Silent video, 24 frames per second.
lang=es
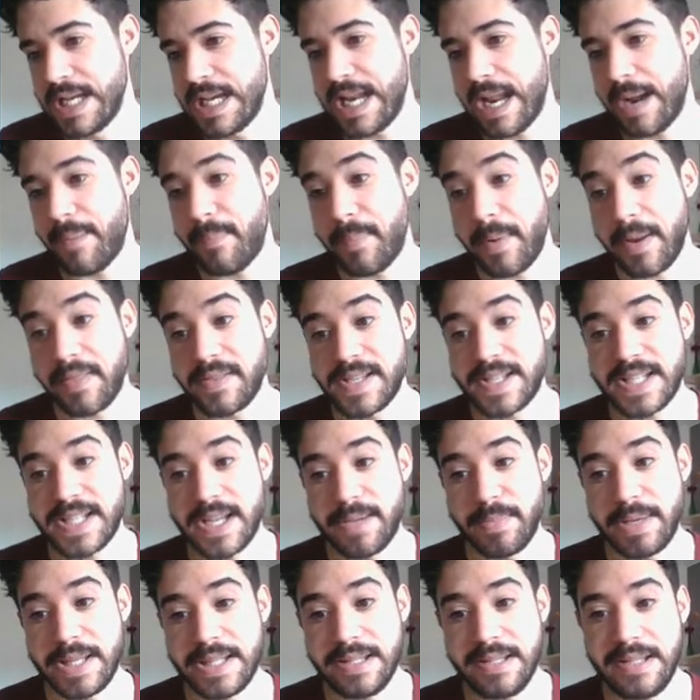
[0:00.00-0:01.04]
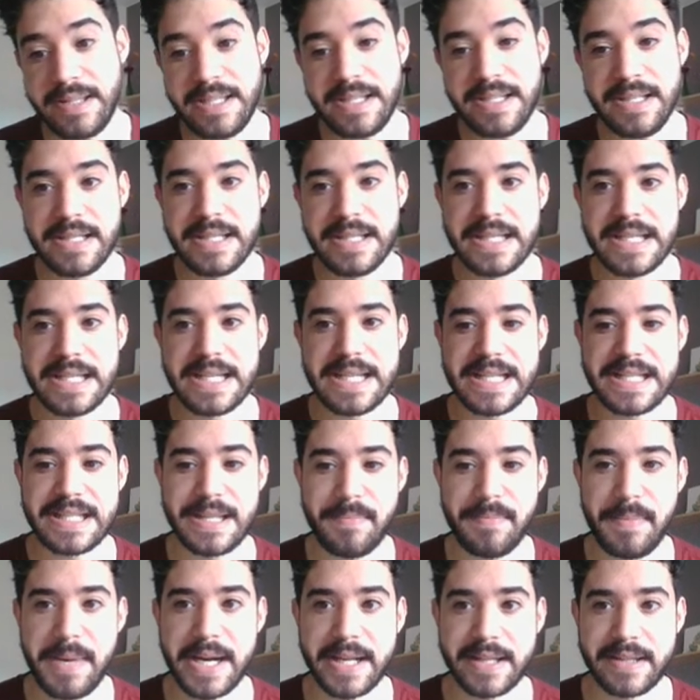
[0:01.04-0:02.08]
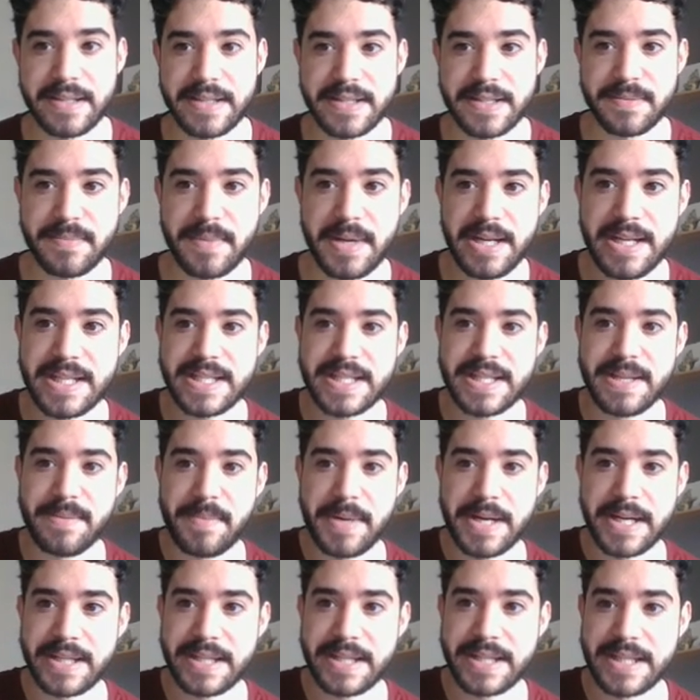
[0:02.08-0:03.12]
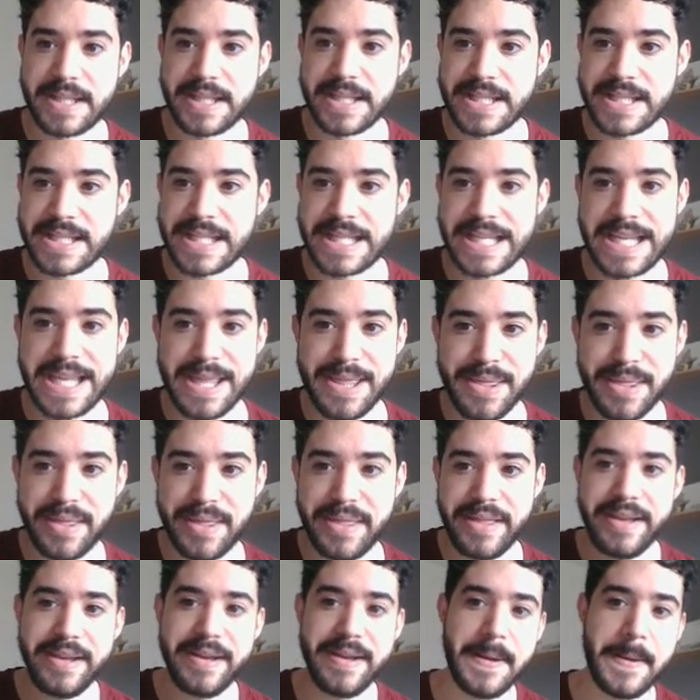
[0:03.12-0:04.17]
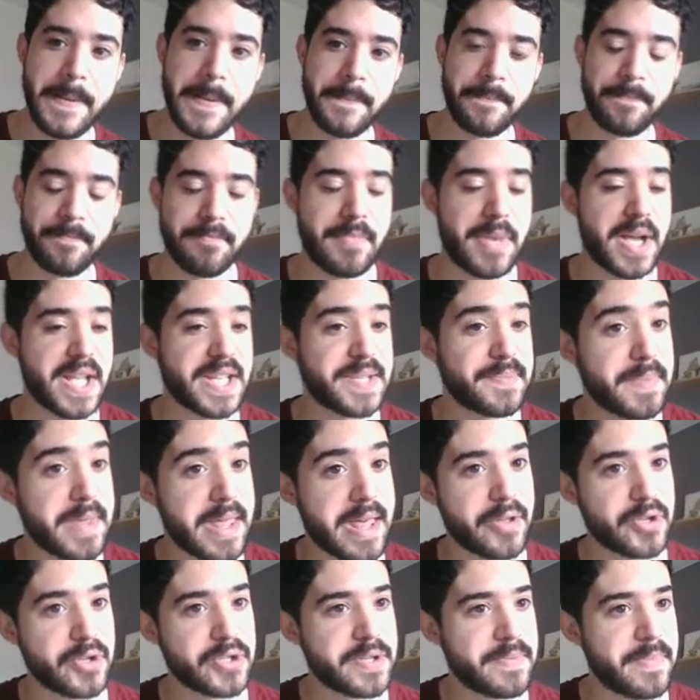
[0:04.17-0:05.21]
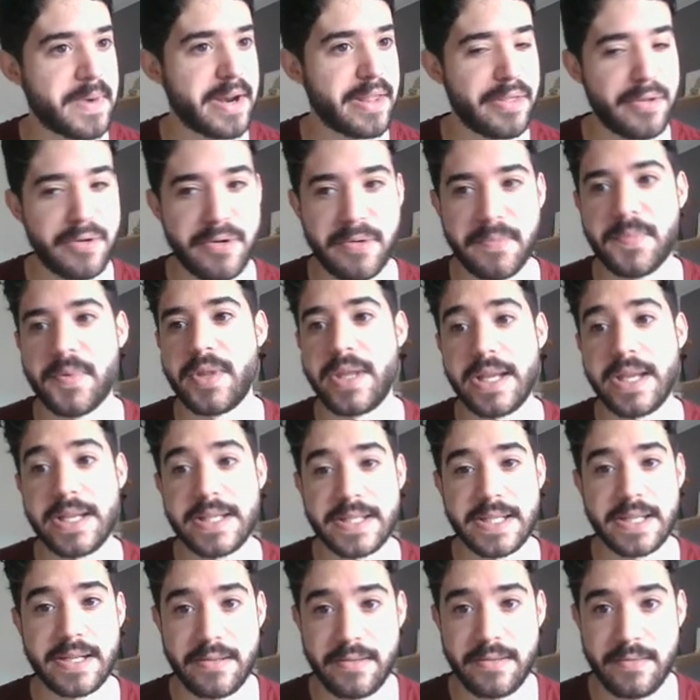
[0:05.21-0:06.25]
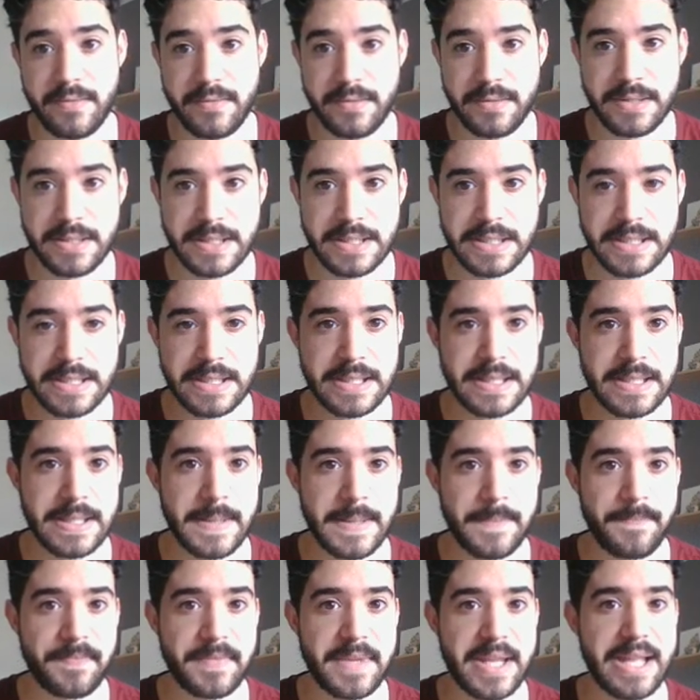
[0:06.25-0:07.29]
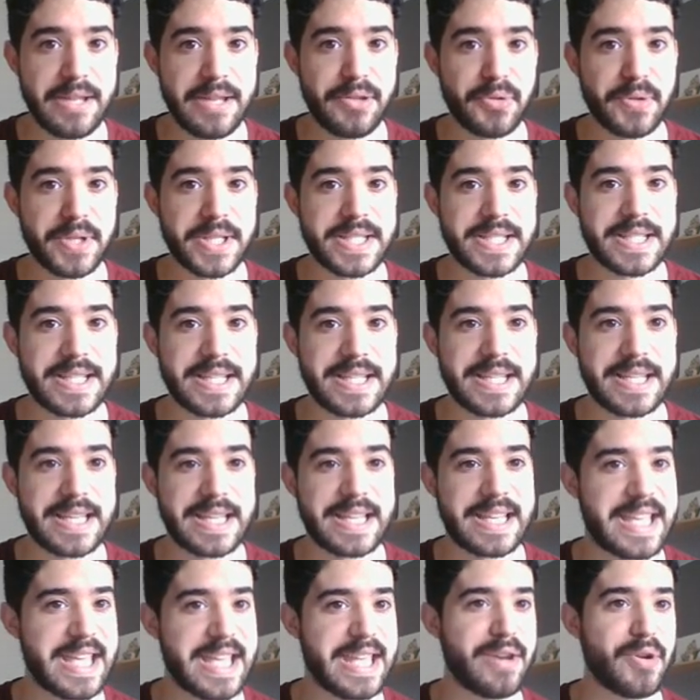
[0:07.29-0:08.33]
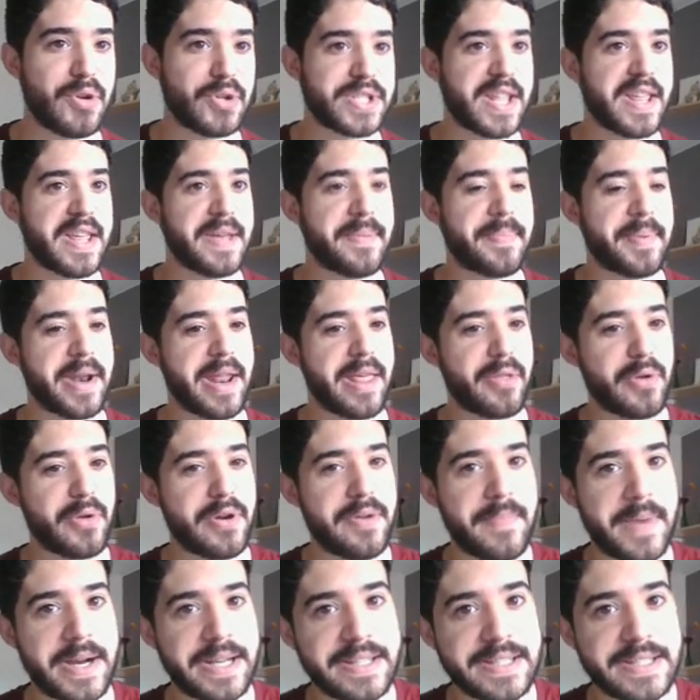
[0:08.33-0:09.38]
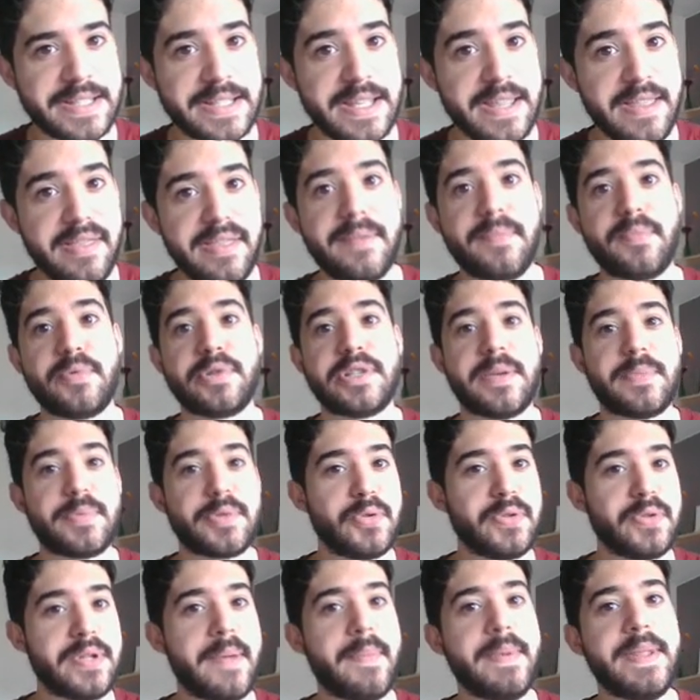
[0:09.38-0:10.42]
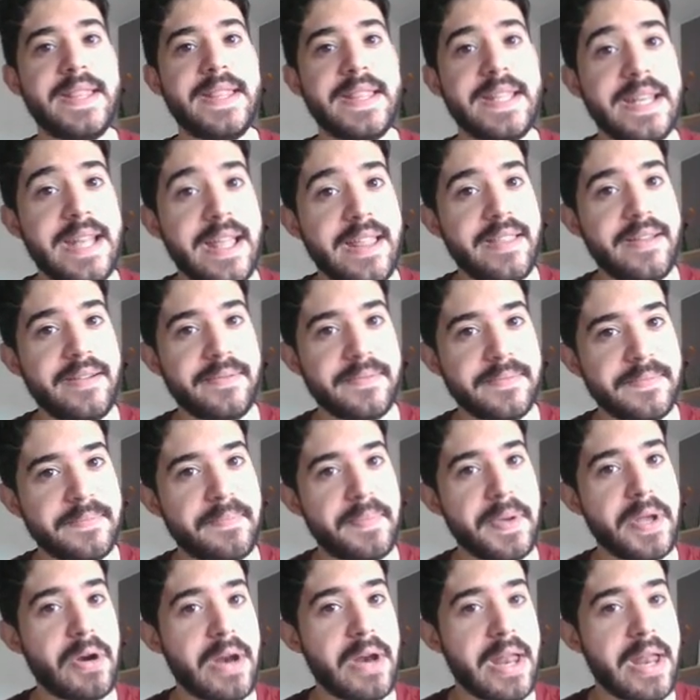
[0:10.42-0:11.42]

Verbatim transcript: era precisamente este martes, ¿vale? Este martes 15, más mediados de marzo no podía ser, ¿no? Entonces, ¿qué nos ha deparado el martes 15? Pues absolutamente nada, pero